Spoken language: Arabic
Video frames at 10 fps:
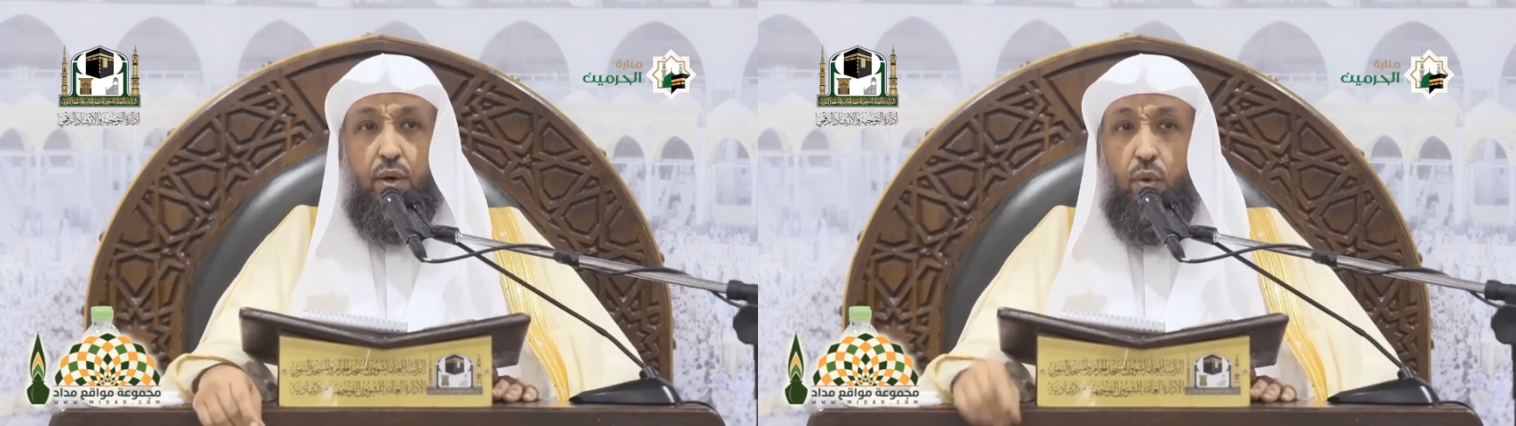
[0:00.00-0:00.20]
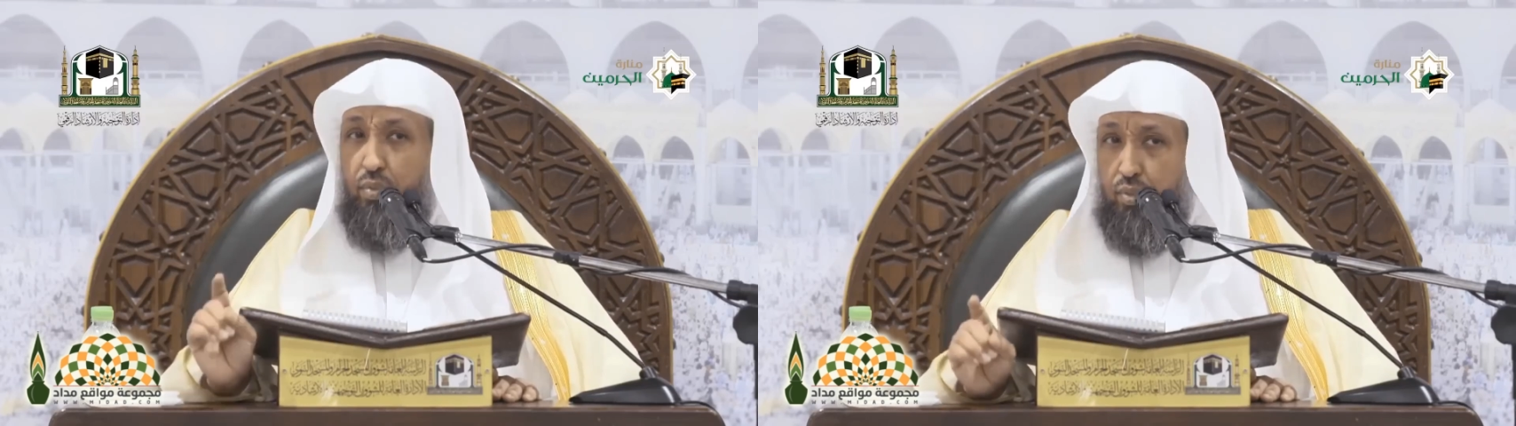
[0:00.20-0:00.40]

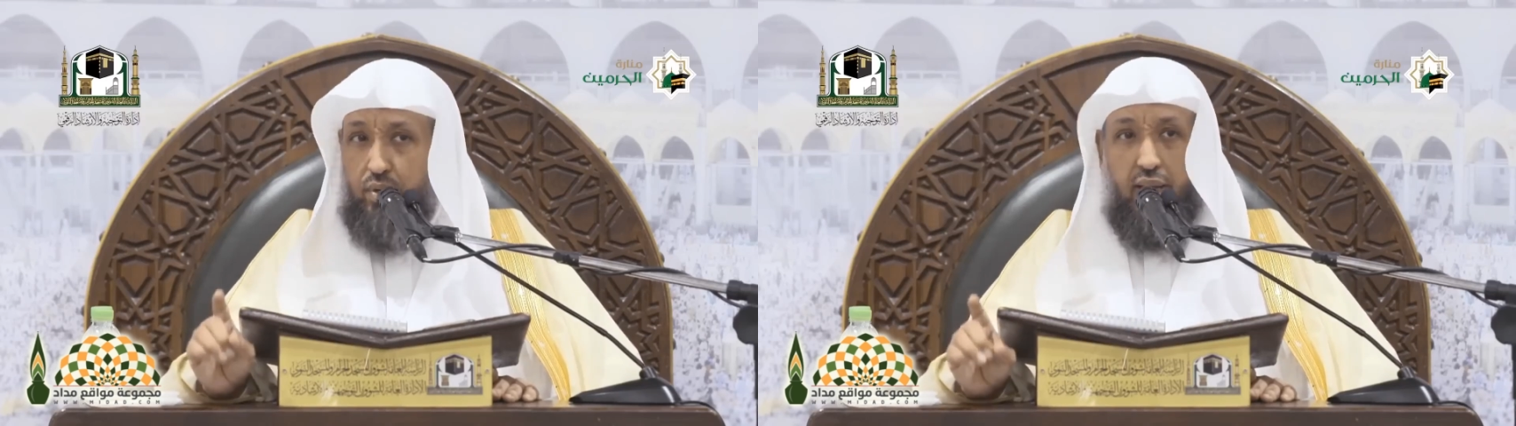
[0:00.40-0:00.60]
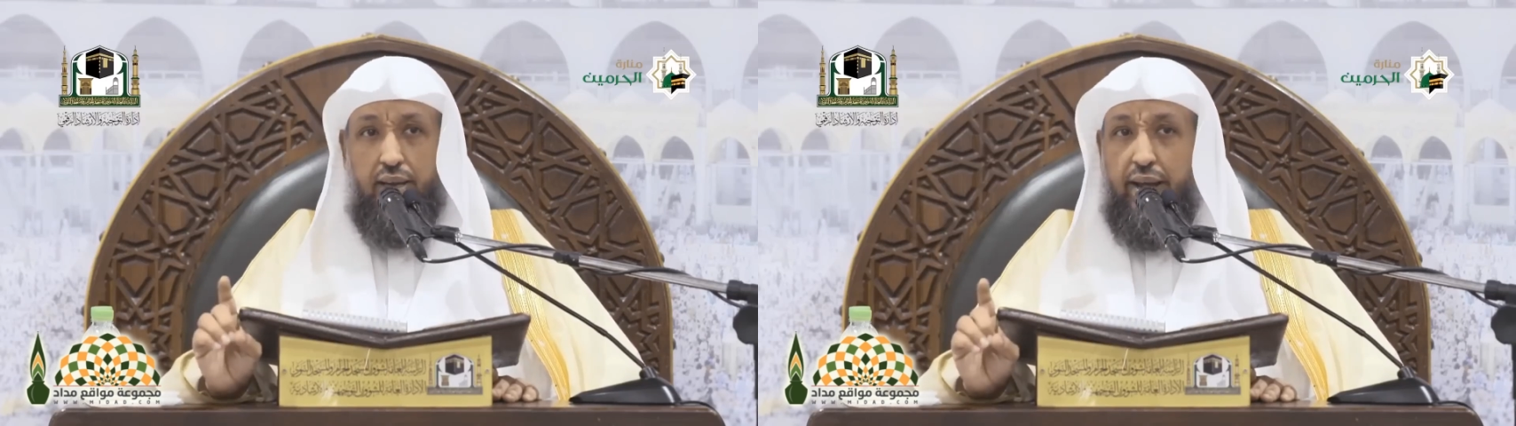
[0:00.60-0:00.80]
انظر
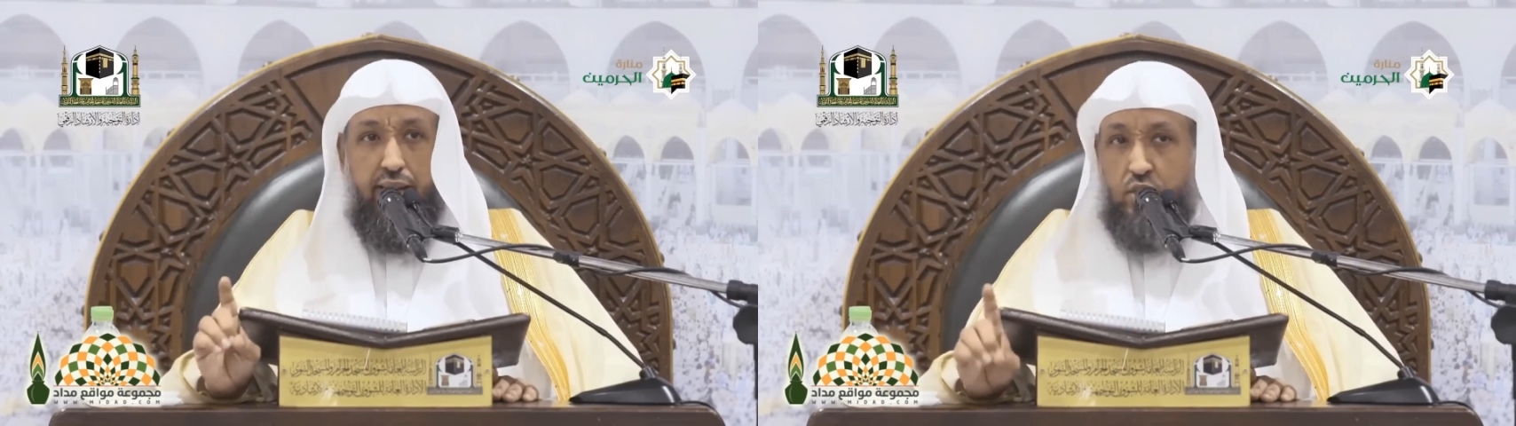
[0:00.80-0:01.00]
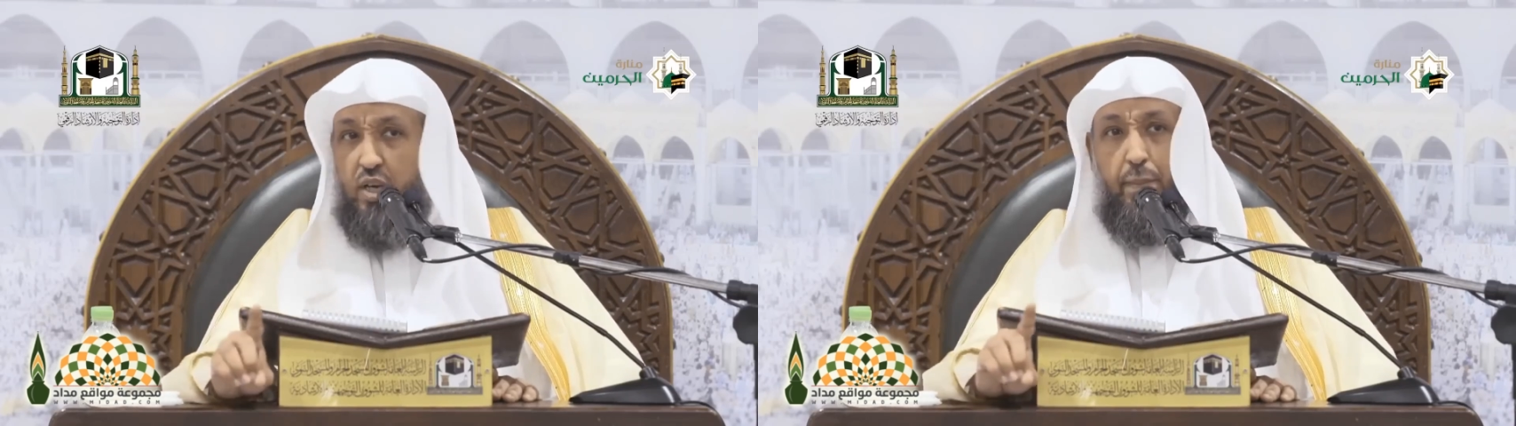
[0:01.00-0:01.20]
إلى
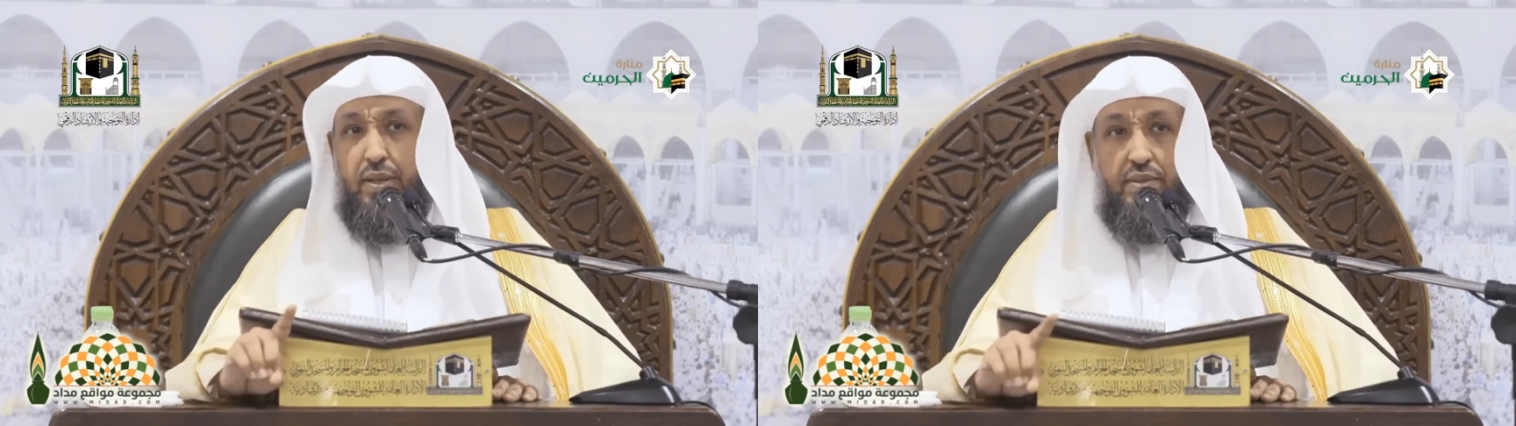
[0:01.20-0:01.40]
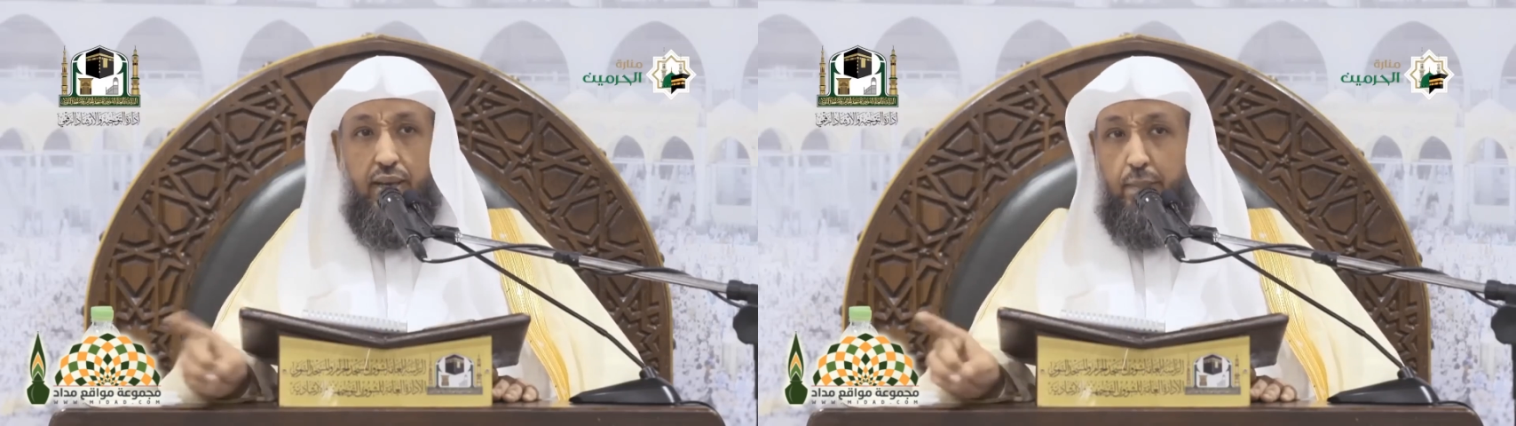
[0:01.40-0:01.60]
عجيب
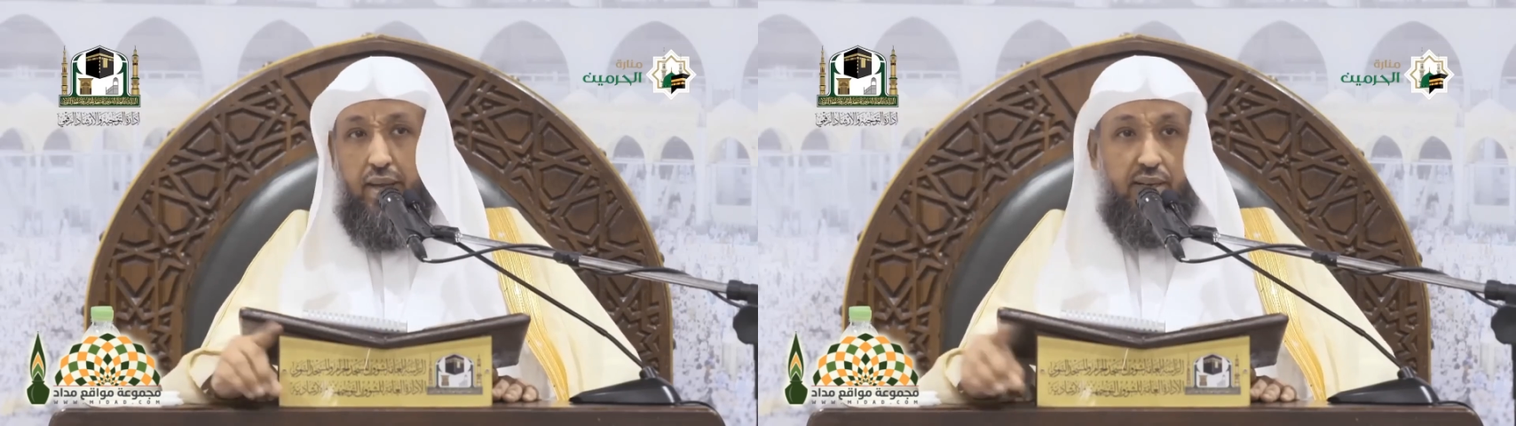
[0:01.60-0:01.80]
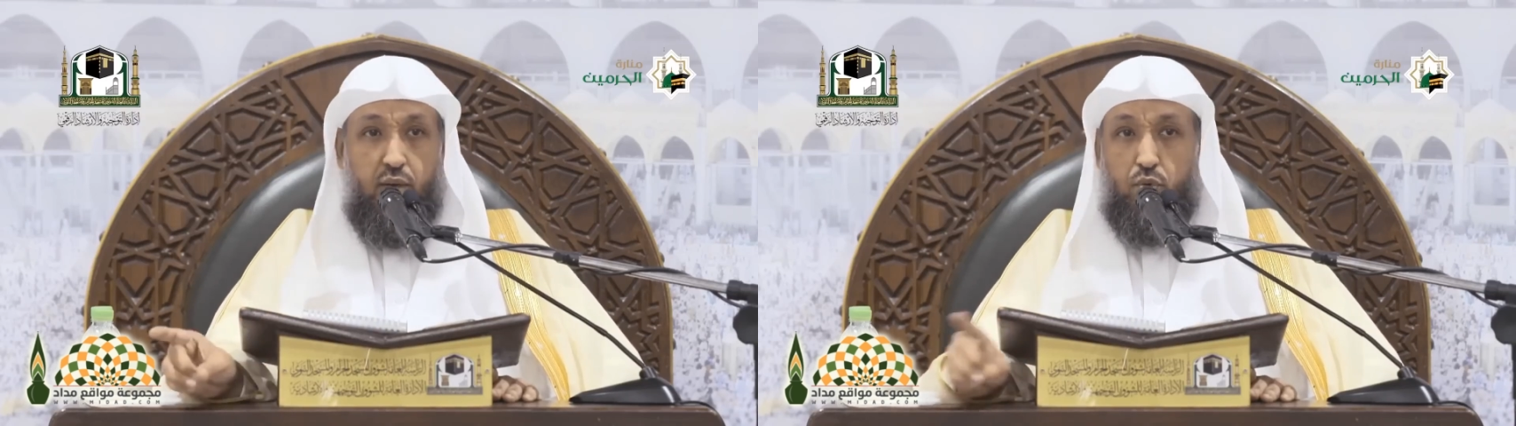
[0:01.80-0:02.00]

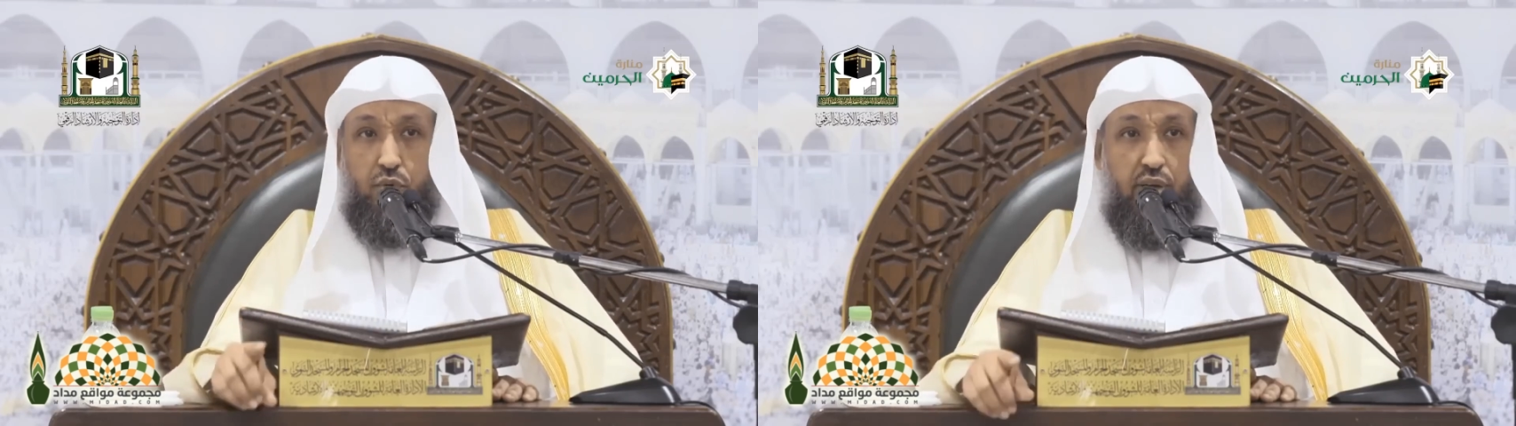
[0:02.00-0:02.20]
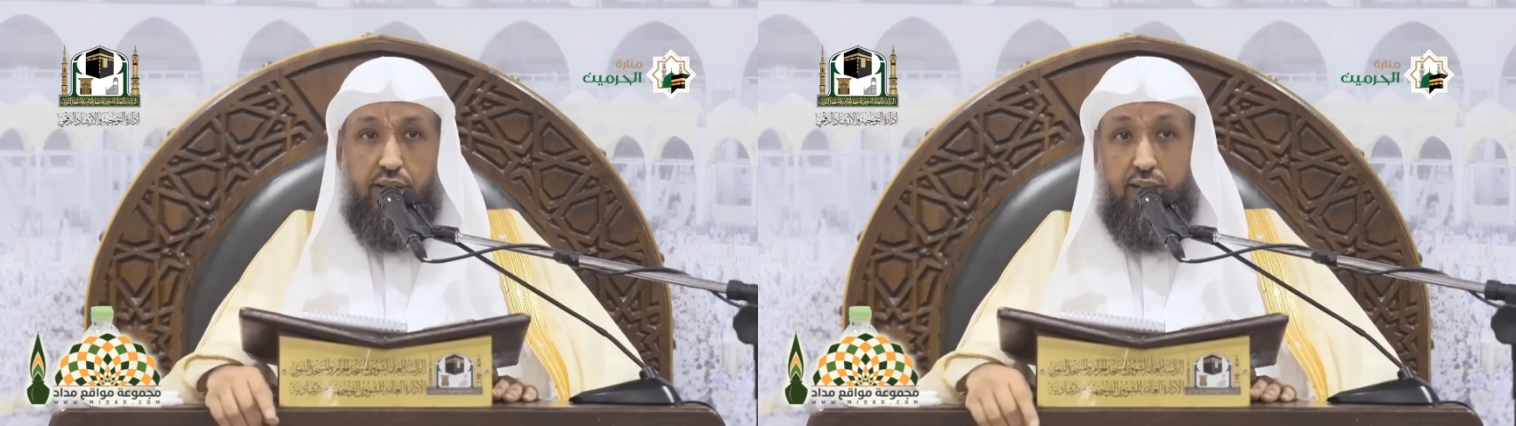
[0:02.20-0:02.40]
التعبير القرآني